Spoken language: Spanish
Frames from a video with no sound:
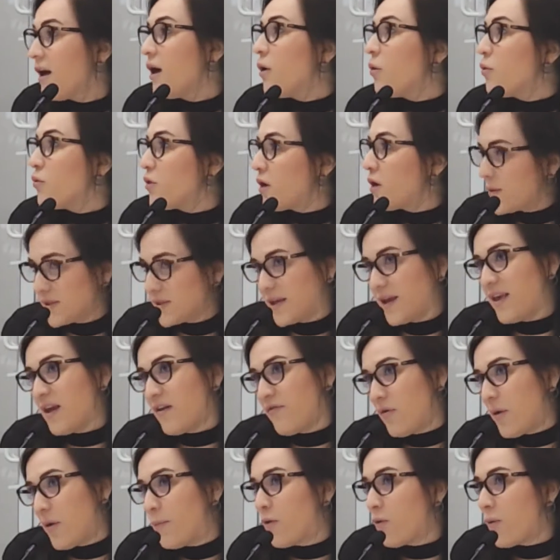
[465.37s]
una vez que ya
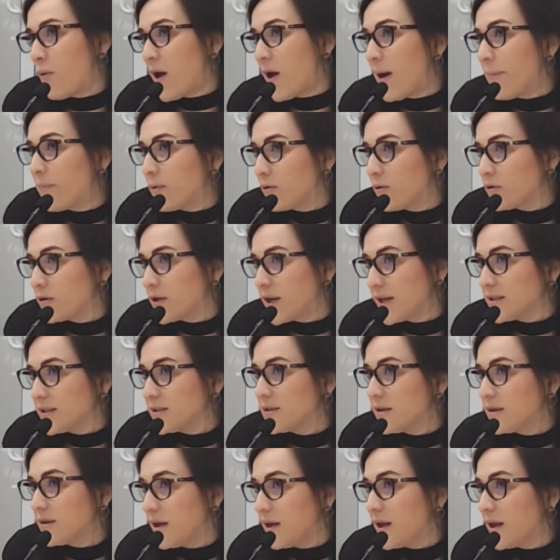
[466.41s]
fue aprobada por
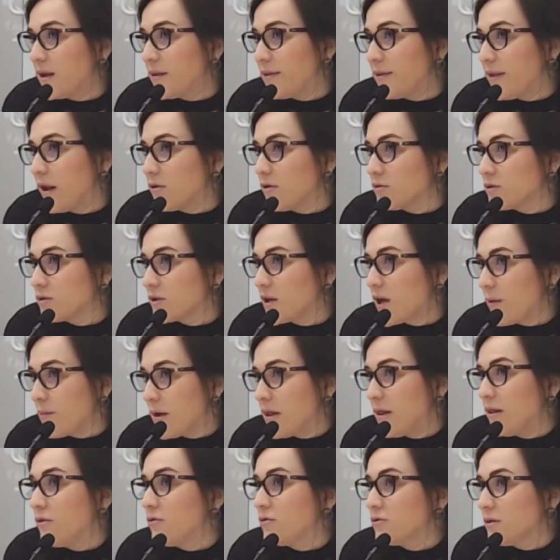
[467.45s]
tres eh, de los
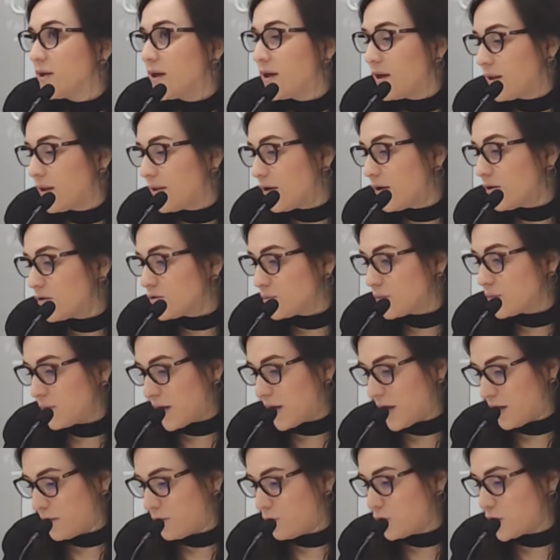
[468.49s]
cabildos de, los
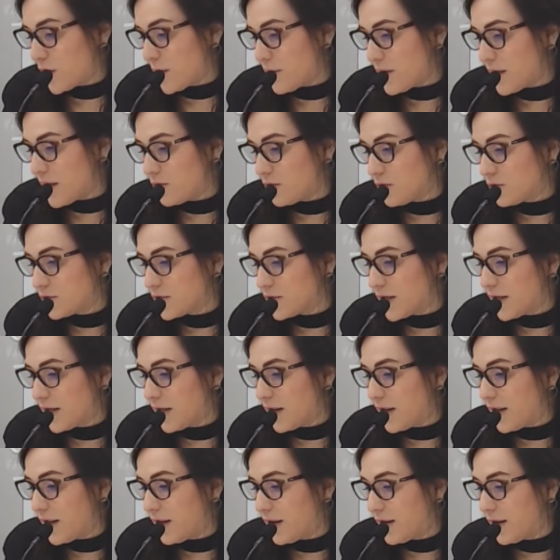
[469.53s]
ayuntamientos en,
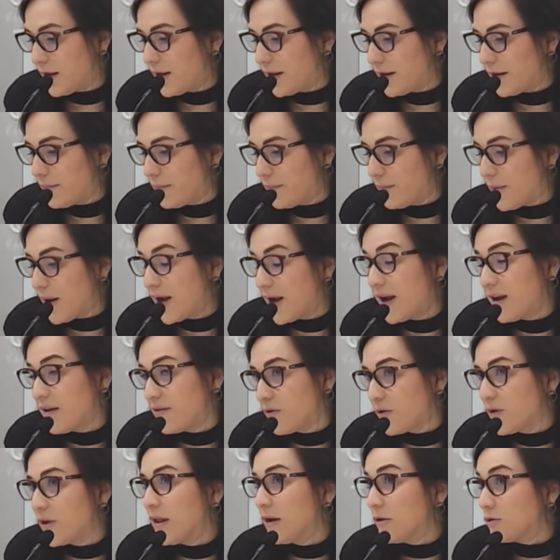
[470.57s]
Baja
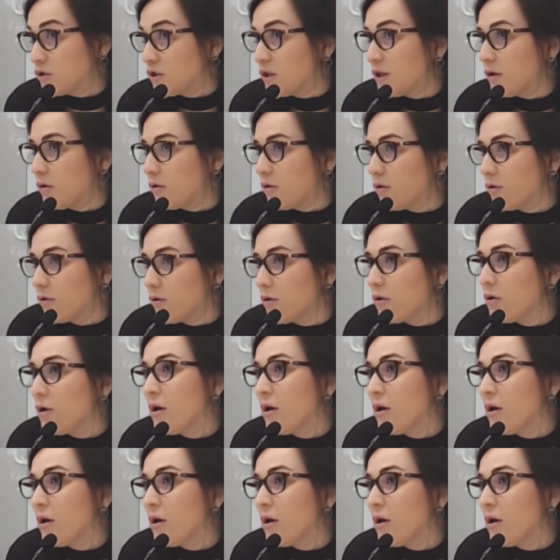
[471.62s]
California, de los cinco, ¿no?